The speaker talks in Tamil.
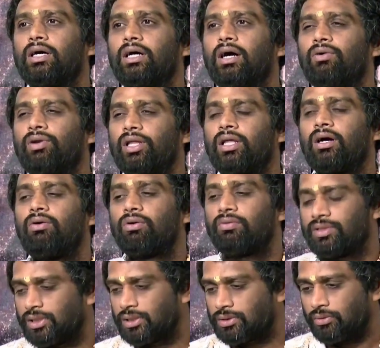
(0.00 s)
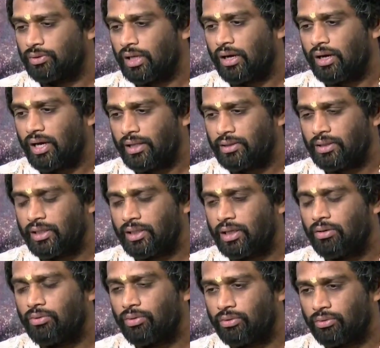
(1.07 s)
அவர் ஏதாவது ஒரு விஷயம் சொன்னார்னா அதில்
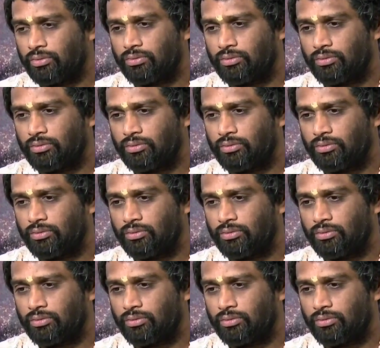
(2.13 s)
ஏதாவது ஒரு